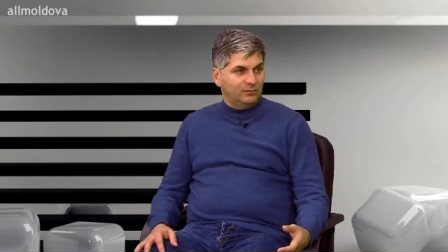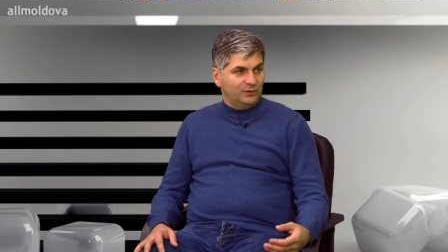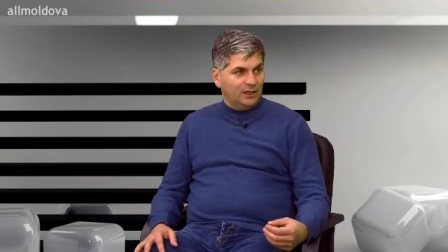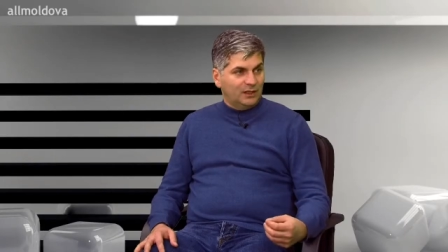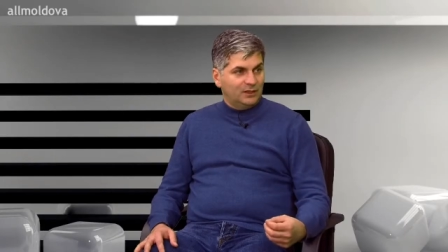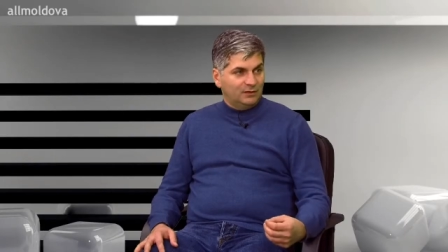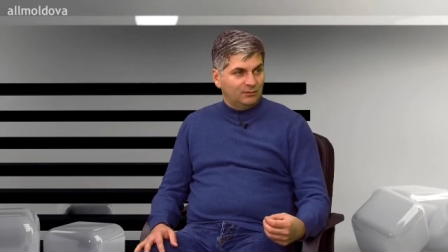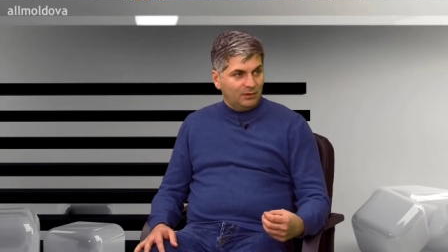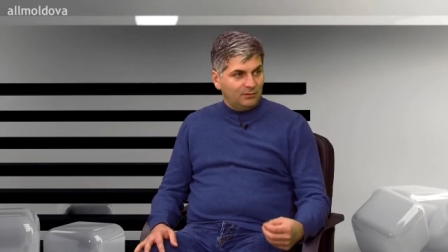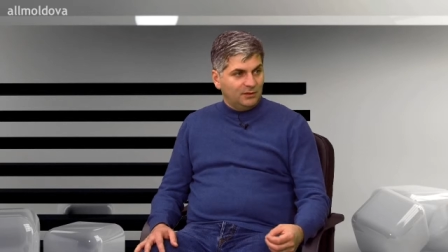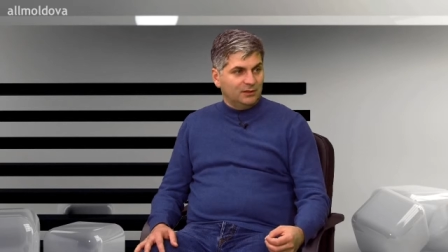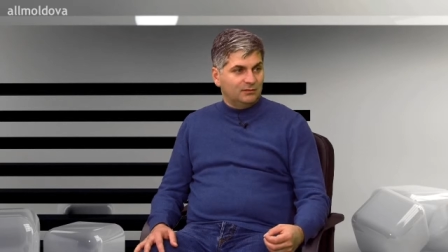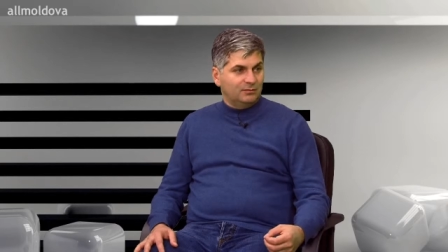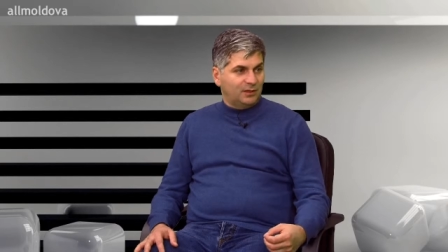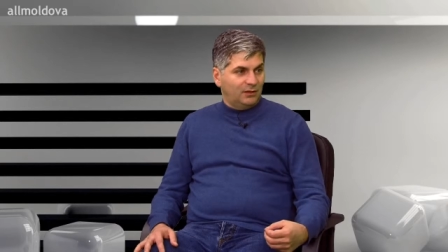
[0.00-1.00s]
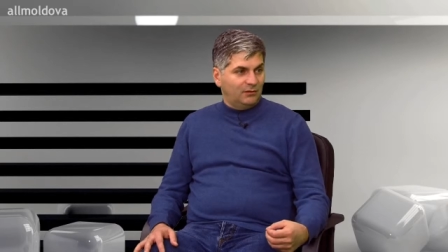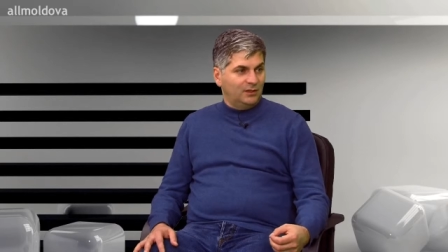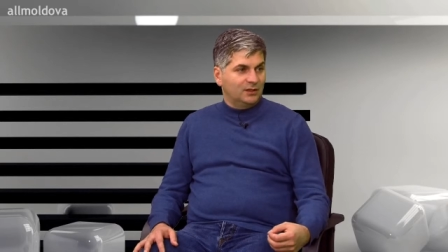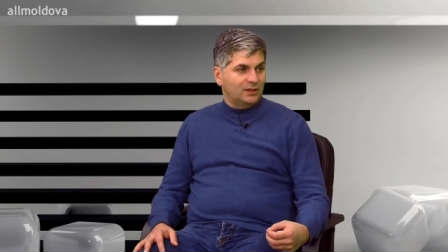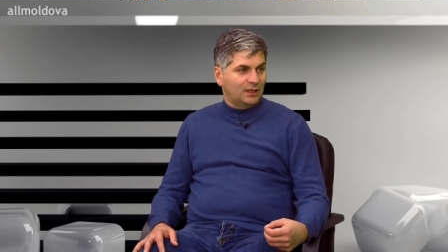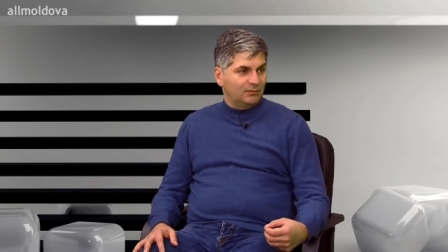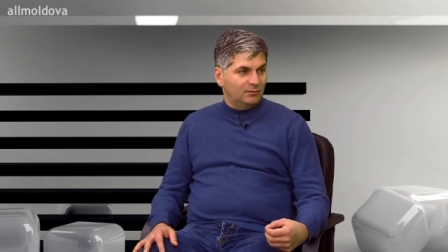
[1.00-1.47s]
данный момент,
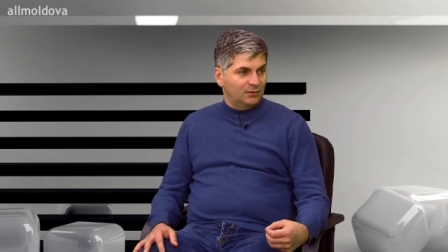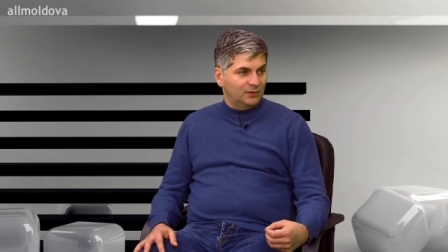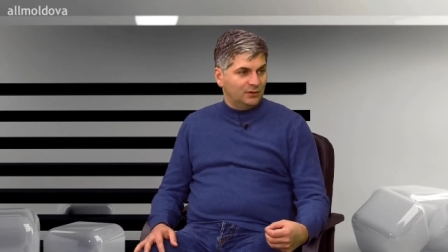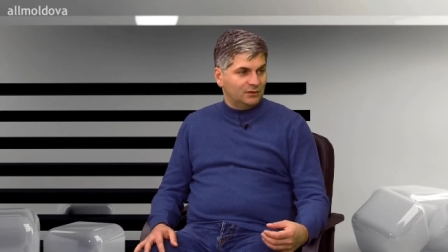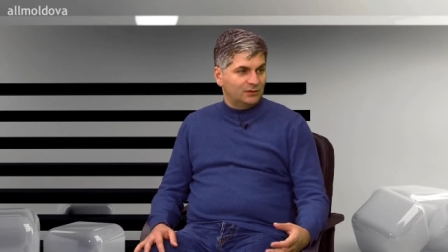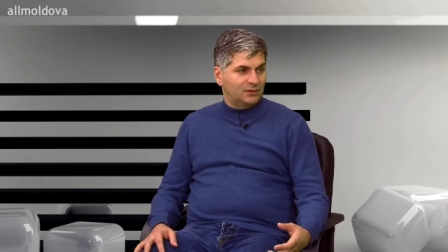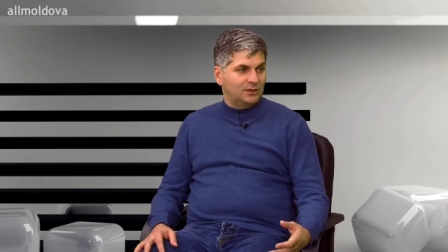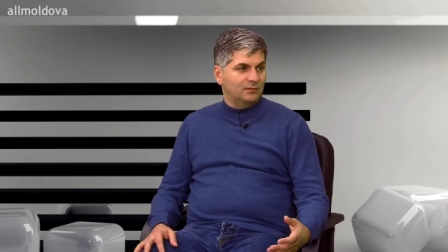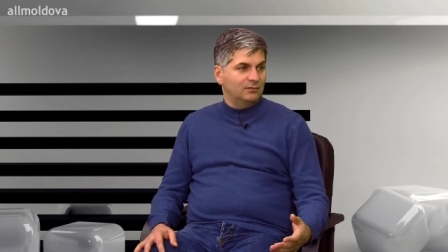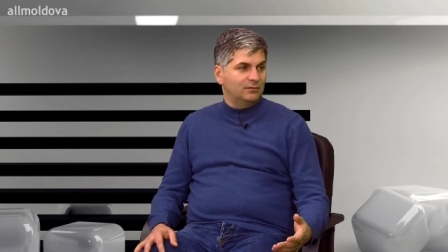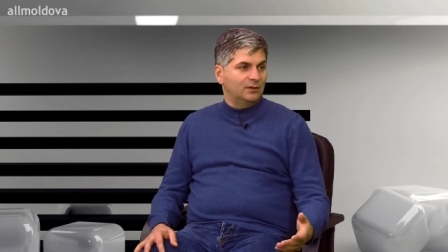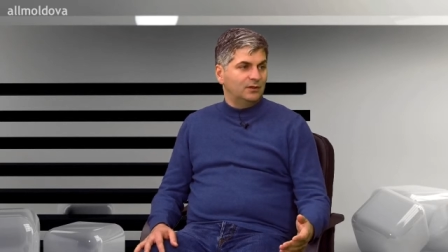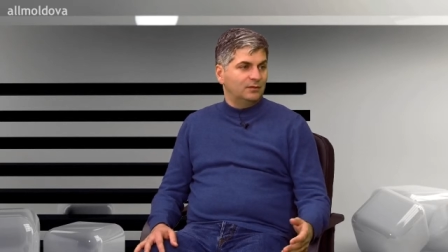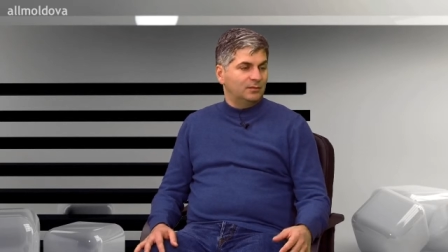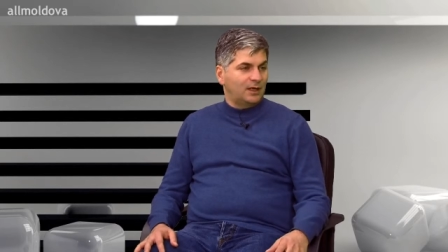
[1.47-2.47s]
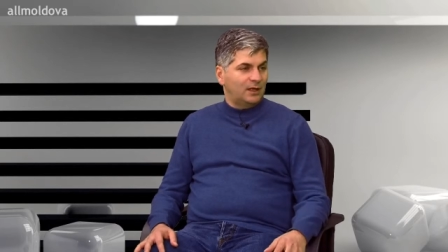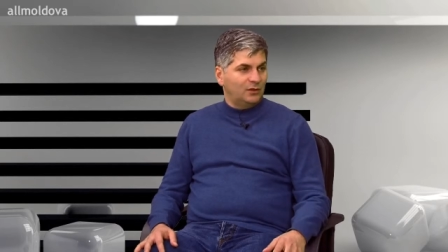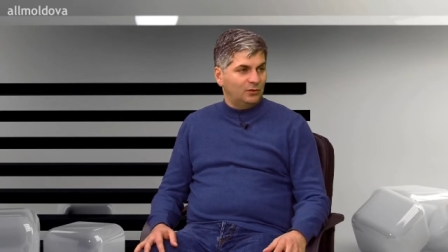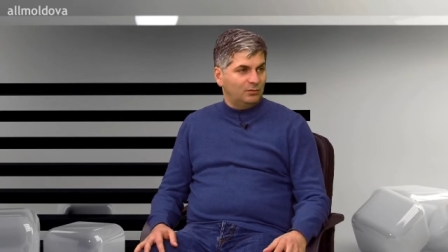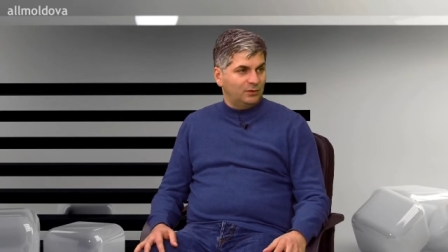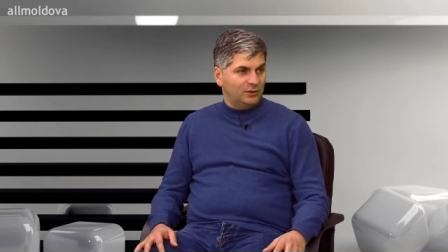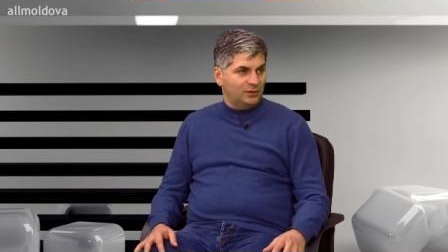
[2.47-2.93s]
проявили как бы не совсем а,
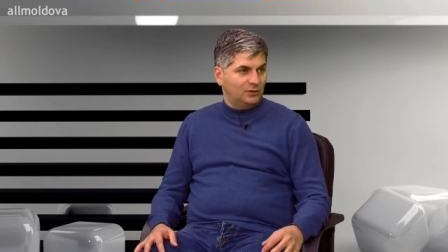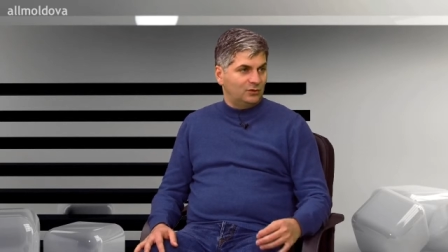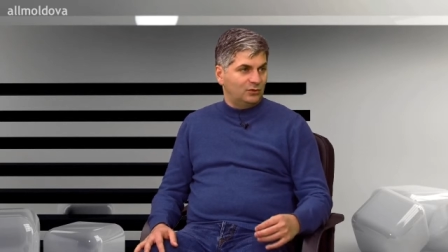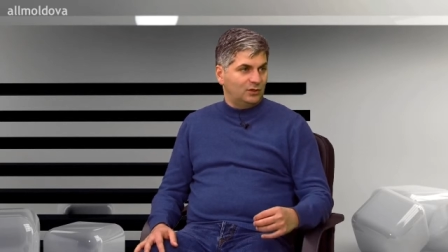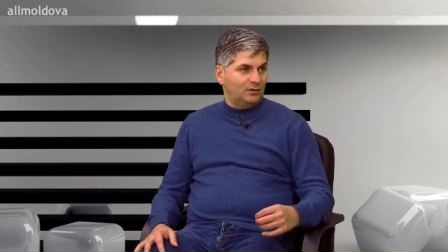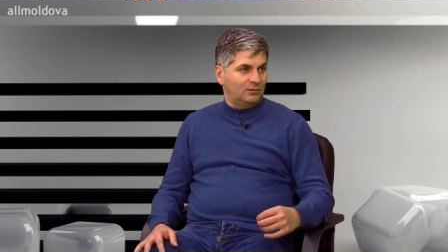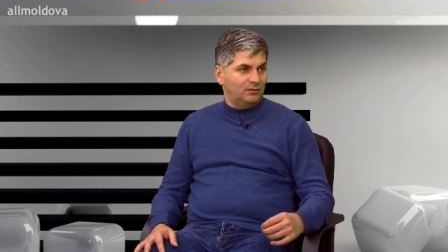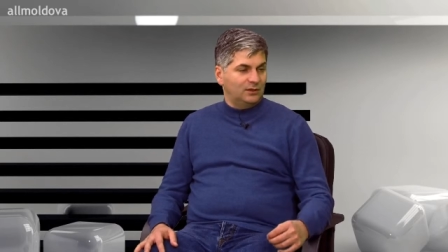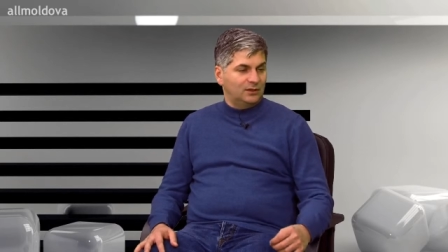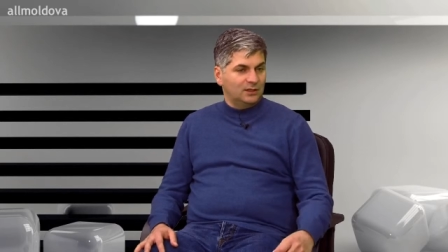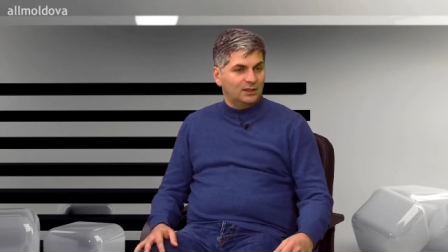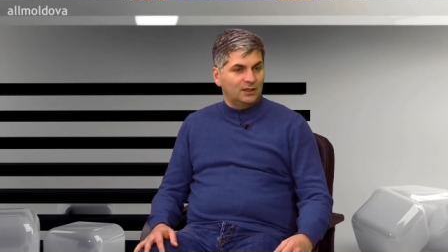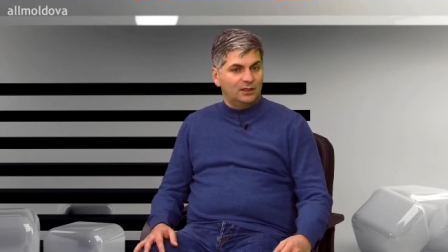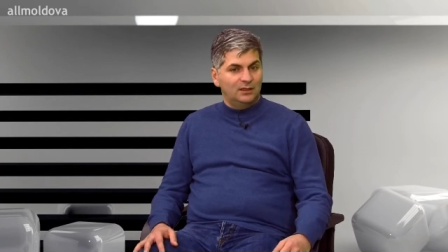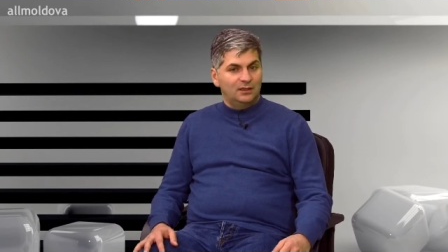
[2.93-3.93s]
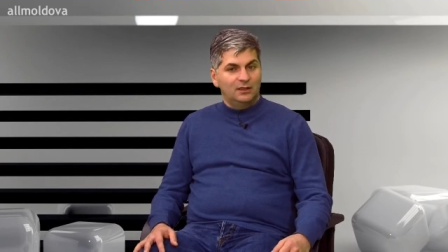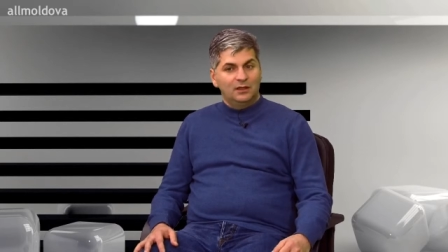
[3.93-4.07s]
правильную позицию там, и так далее.